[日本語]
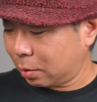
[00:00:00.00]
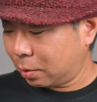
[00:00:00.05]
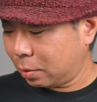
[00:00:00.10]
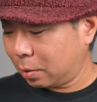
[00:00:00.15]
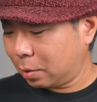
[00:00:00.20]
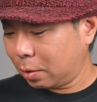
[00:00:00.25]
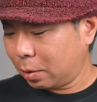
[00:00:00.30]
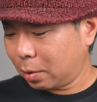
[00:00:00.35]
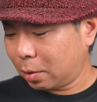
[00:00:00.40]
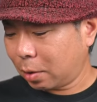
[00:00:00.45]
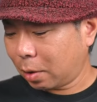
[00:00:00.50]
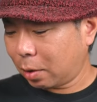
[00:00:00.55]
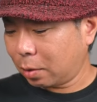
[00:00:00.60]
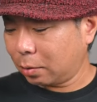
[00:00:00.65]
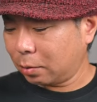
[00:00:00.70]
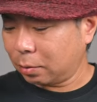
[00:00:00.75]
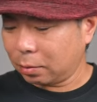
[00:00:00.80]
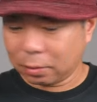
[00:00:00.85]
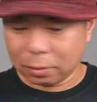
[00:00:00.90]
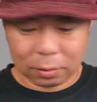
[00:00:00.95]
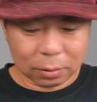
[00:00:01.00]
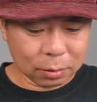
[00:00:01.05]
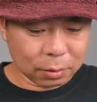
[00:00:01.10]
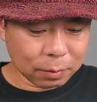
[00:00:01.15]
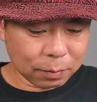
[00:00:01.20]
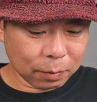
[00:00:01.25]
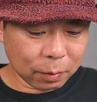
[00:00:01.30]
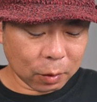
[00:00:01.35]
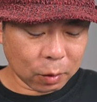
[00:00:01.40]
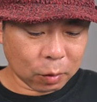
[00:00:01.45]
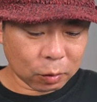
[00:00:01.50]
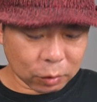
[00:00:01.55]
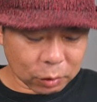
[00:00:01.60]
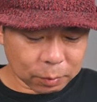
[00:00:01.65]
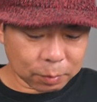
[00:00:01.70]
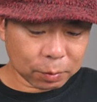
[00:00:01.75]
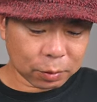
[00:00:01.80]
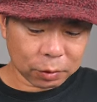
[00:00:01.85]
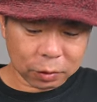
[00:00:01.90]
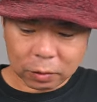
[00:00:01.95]
1時間
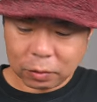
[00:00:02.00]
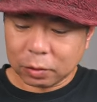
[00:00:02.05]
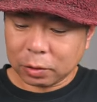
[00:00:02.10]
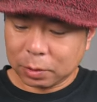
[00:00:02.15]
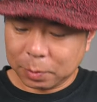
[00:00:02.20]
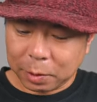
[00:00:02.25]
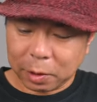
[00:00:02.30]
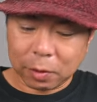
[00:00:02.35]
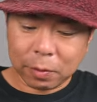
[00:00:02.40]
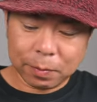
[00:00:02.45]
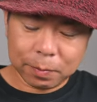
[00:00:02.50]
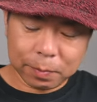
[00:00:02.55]
50分41秒。